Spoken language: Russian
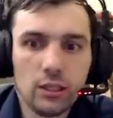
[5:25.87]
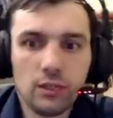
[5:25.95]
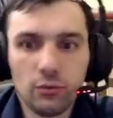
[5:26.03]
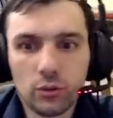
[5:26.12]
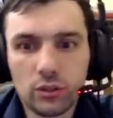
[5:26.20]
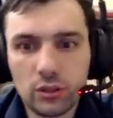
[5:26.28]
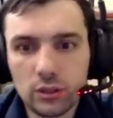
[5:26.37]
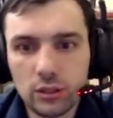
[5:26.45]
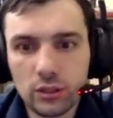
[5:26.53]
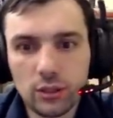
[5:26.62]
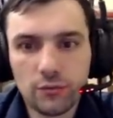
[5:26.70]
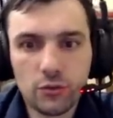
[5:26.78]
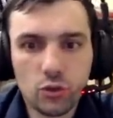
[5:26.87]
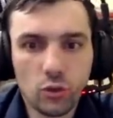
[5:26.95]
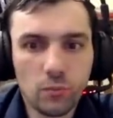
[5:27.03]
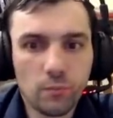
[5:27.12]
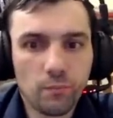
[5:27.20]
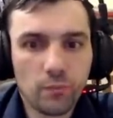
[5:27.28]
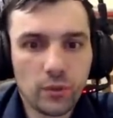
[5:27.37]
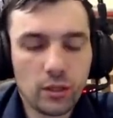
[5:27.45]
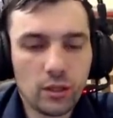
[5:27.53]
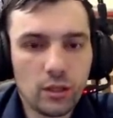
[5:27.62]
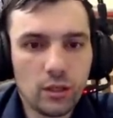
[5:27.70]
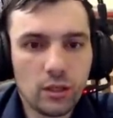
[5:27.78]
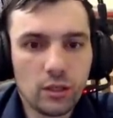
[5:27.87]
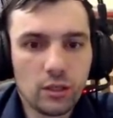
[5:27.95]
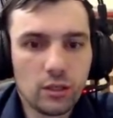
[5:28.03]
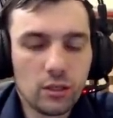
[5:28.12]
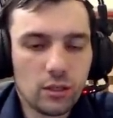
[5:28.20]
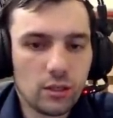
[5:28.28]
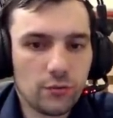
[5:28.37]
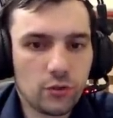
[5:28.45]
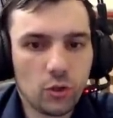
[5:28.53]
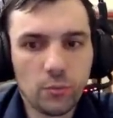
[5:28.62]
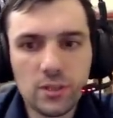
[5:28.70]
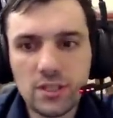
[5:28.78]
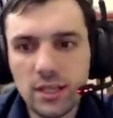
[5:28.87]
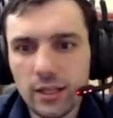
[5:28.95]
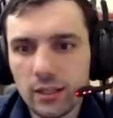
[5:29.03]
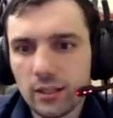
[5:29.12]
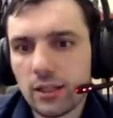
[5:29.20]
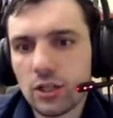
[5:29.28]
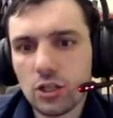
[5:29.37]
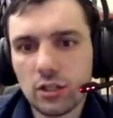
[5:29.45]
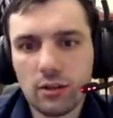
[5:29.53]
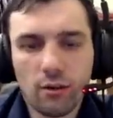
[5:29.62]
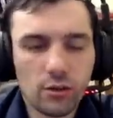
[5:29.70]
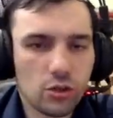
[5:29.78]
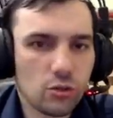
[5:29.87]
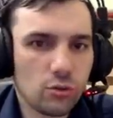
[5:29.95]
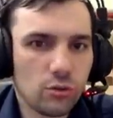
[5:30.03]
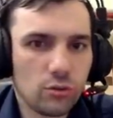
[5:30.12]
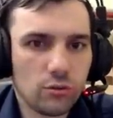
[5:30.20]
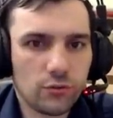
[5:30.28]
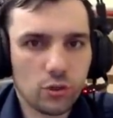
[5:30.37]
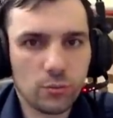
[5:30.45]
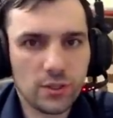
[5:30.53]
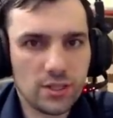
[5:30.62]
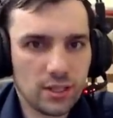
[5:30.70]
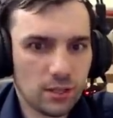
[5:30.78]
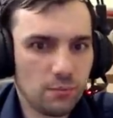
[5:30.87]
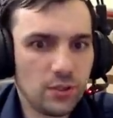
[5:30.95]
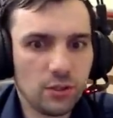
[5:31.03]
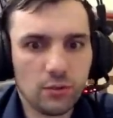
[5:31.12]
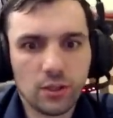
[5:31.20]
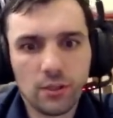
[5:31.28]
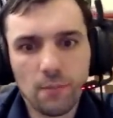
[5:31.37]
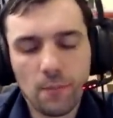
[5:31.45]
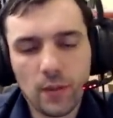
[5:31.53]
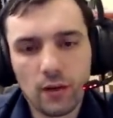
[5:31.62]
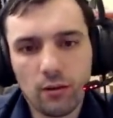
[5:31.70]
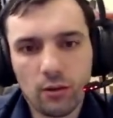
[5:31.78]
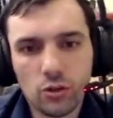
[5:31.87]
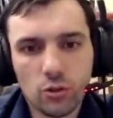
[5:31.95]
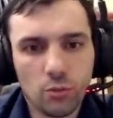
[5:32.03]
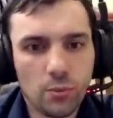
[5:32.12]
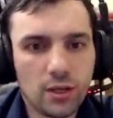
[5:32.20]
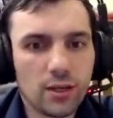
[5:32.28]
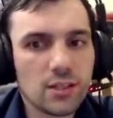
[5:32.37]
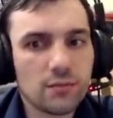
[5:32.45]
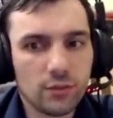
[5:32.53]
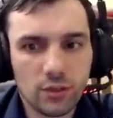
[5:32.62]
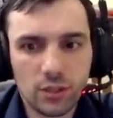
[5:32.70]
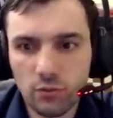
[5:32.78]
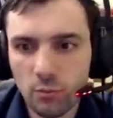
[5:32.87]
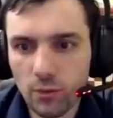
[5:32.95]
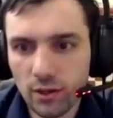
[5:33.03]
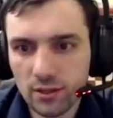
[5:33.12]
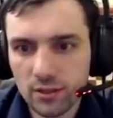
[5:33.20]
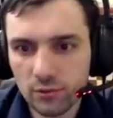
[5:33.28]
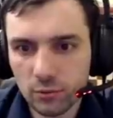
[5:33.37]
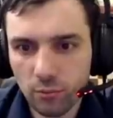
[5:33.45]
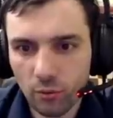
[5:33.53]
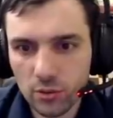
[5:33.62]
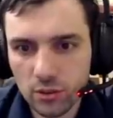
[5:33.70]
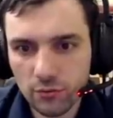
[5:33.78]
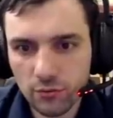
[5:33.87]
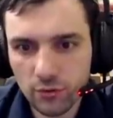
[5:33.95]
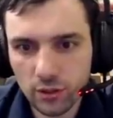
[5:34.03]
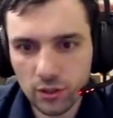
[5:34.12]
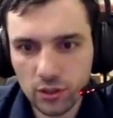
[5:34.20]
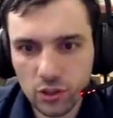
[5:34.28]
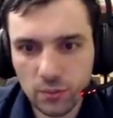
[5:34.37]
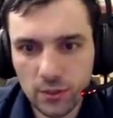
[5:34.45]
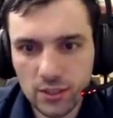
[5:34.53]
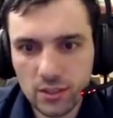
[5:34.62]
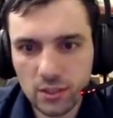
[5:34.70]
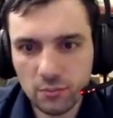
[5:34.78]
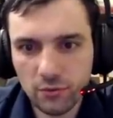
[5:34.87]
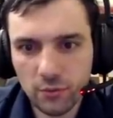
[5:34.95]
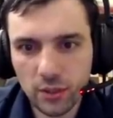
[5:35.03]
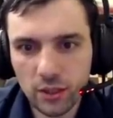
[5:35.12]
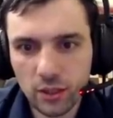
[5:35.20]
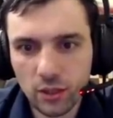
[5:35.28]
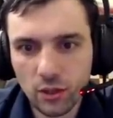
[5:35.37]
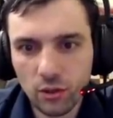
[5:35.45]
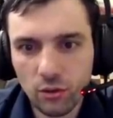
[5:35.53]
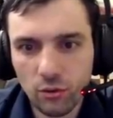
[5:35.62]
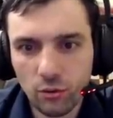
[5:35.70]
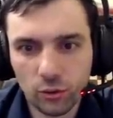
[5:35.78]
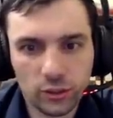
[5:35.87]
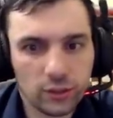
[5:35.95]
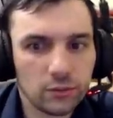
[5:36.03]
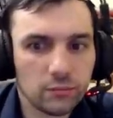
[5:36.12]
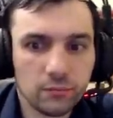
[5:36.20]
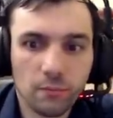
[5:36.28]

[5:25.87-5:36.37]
И вот а, в, чем, а, в чем идея, конечно, хорошо, в чем идея белых. Хорошо показывает его партия вот, против а, шахматиста по фамилии Конан.